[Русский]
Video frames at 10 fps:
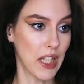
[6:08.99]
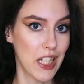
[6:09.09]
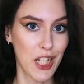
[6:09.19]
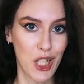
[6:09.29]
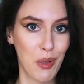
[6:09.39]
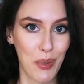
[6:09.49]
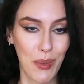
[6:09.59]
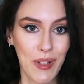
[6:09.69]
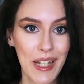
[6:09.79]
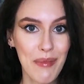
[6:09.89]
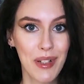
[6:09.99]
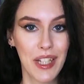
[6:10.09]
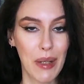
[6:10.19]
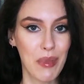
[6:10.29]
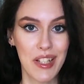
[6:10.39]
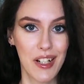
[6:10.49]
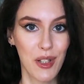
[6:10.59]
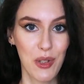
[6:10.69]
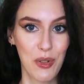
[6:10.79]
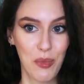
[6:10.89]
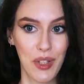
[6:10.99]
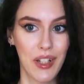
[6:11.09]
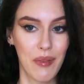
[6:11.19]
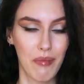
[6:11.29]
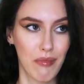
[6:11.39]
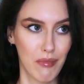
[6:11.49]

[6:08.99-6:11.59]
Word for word: Одни и те же проблемы. Я бы не сказала, что у меня